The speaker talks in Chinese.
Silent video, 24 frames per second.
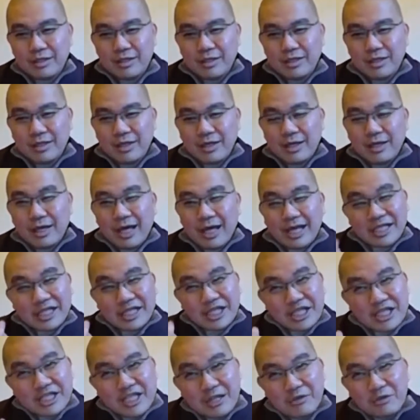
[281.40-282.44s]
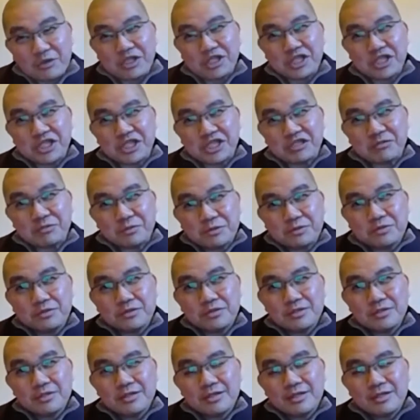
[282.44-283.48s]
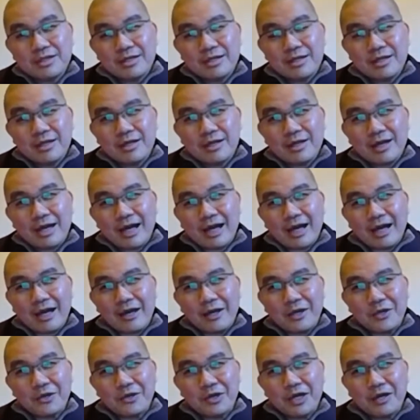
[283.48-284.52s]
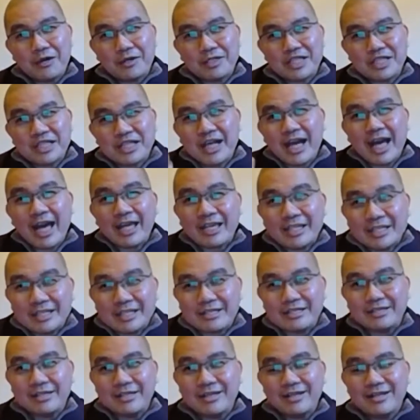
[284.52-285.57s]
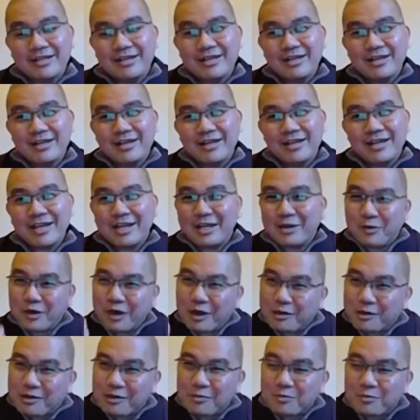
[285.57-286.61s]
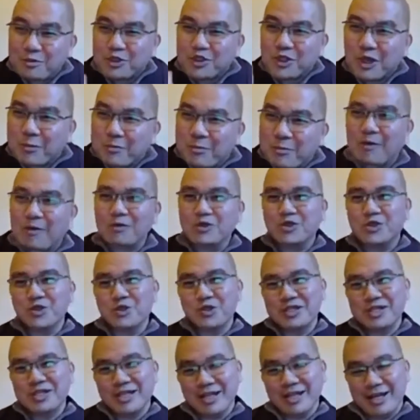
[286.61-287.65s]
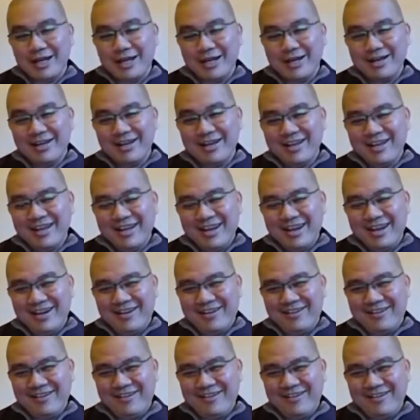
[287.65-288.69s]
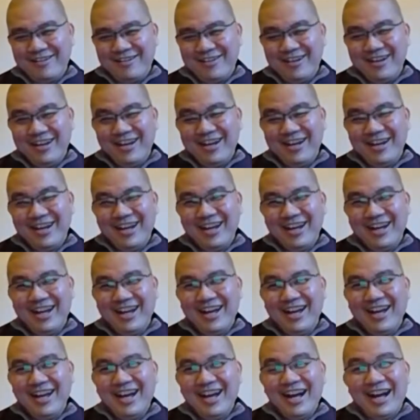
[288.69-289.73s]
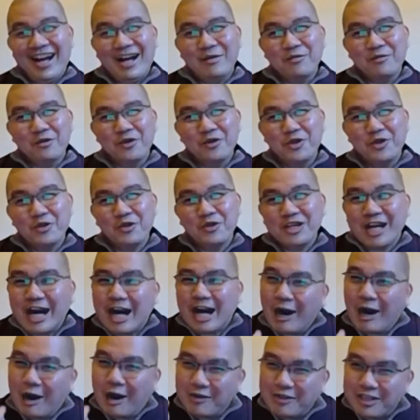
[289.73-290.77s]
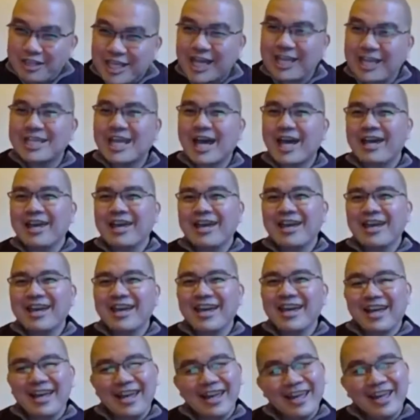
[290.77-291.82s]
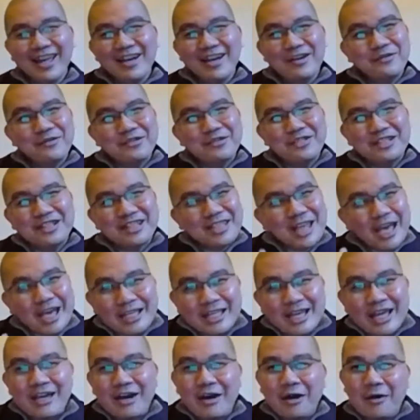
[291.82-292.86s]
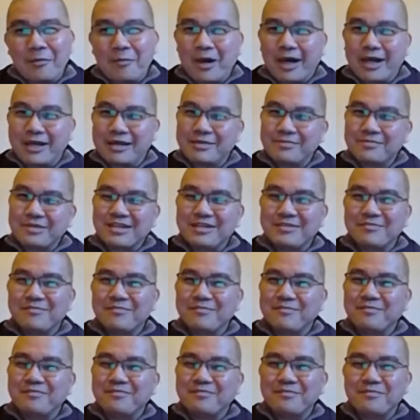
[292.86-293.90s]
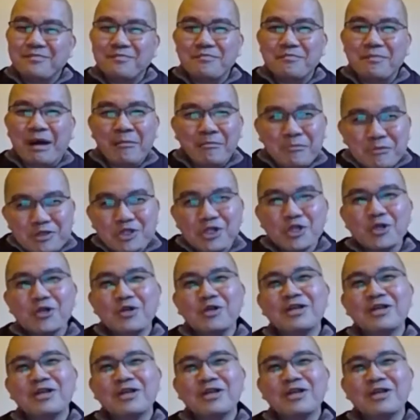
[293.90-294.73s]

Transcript: 啊。现在我的媳妇啊，又要生孩子，哎，我要不仅要抱孙了啦。哦，啊，我又一个好好的太太。”哎，我这个太太哦、蛮蛮不错